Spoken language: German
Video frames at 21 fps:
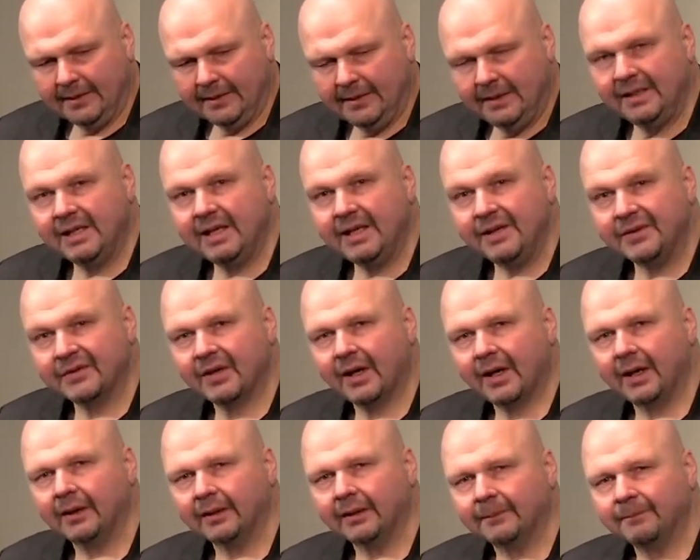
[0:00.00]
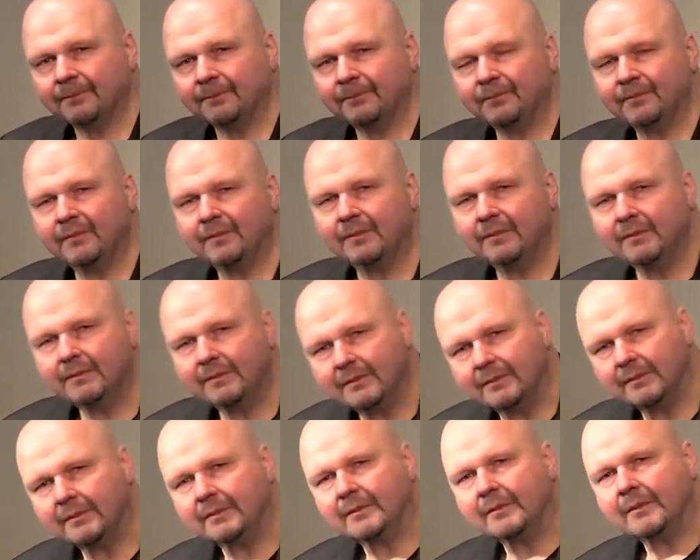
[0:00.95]
Die Gießkanne.
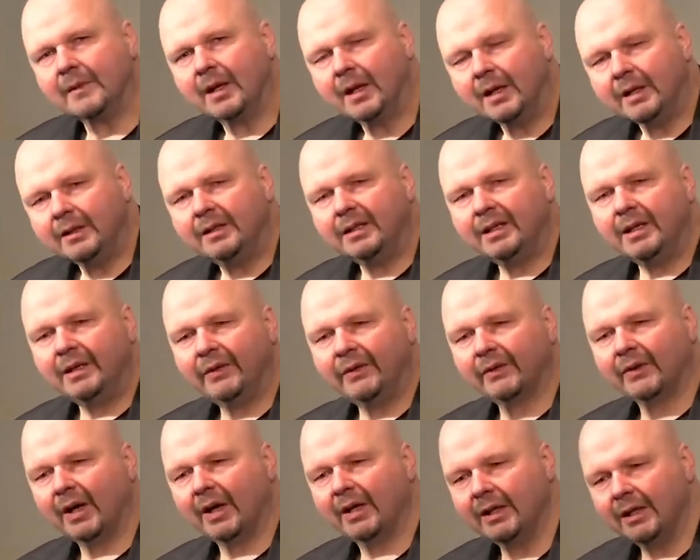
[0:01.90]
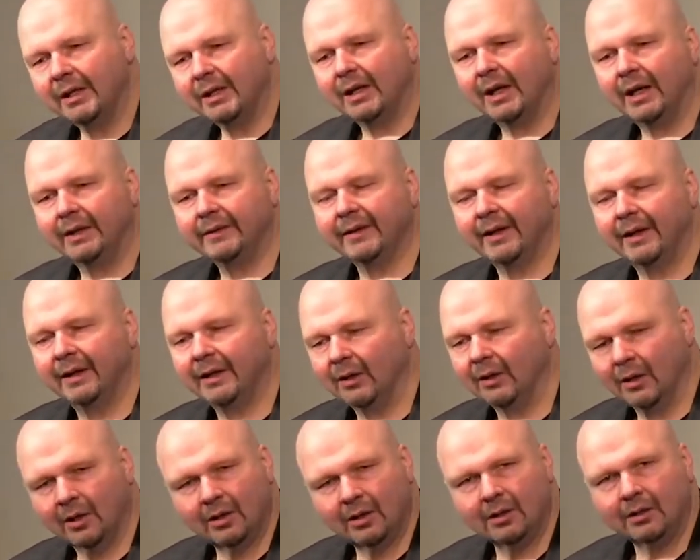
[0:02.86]
Die Gießkanne hat ein
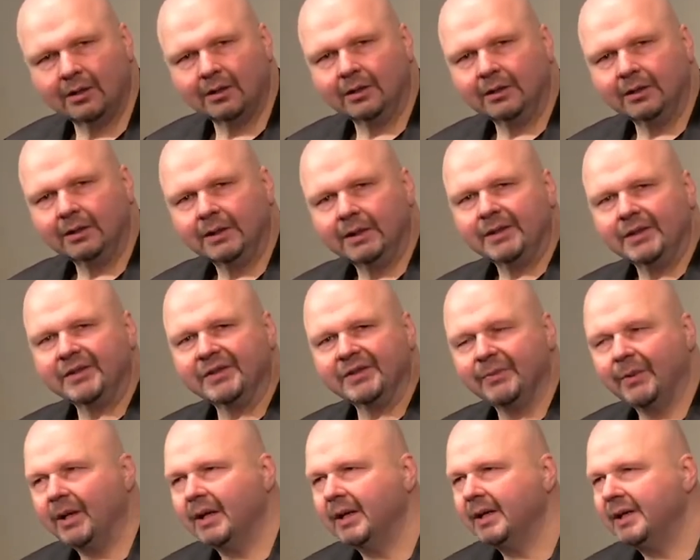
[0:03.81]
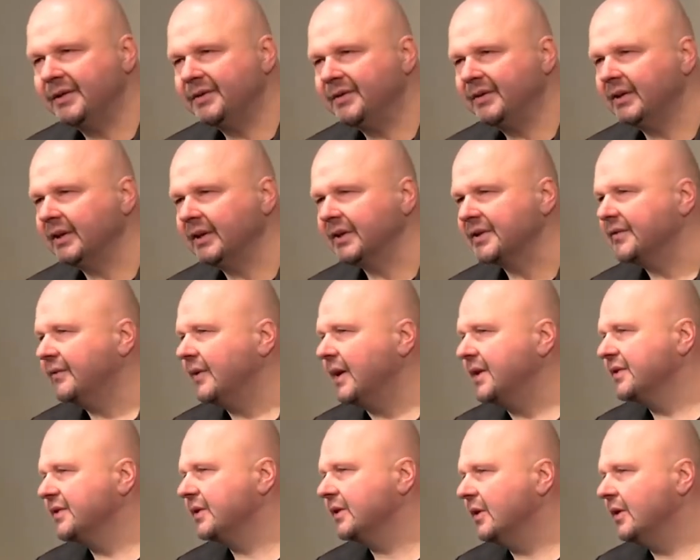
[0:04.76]
Loch. Zwar hält sie das
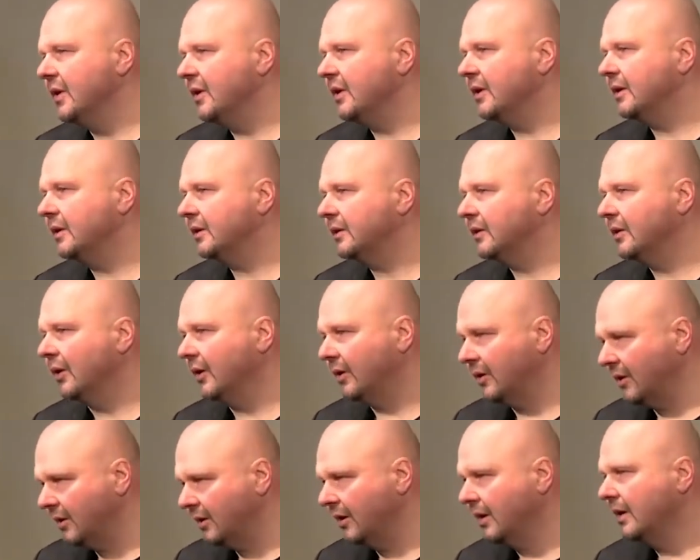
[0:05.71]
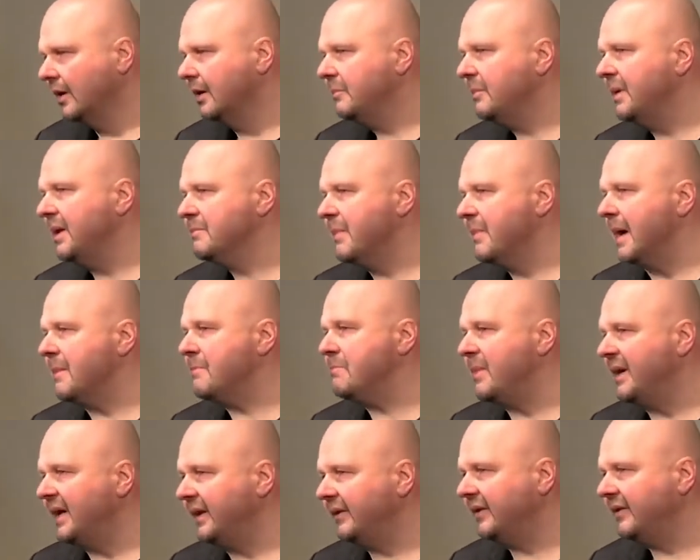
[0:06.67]
Wasser noch, doch bin beim
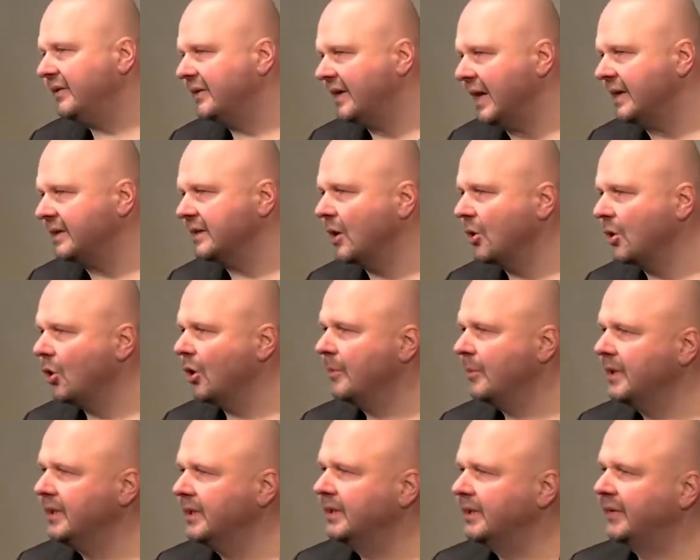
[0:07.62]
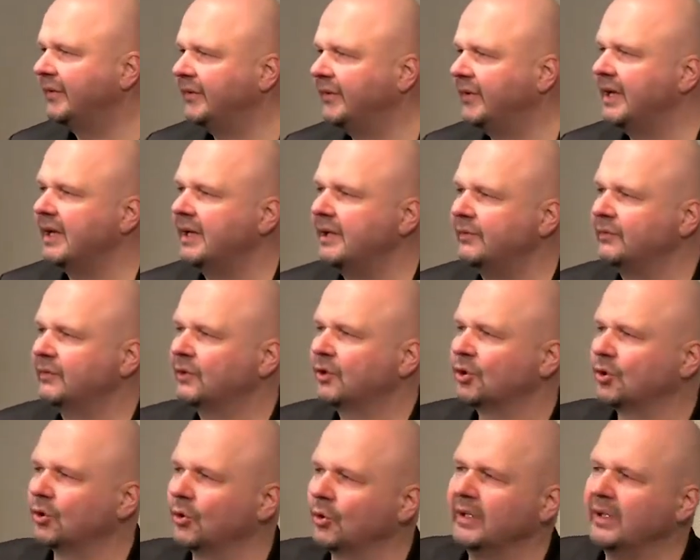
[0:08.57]
Beet ich angekommen, ist die Hälfte
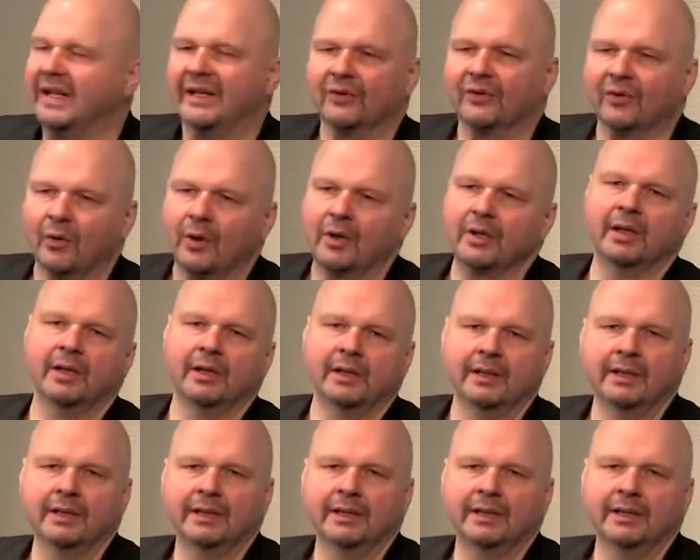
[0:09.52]
schon entronnen.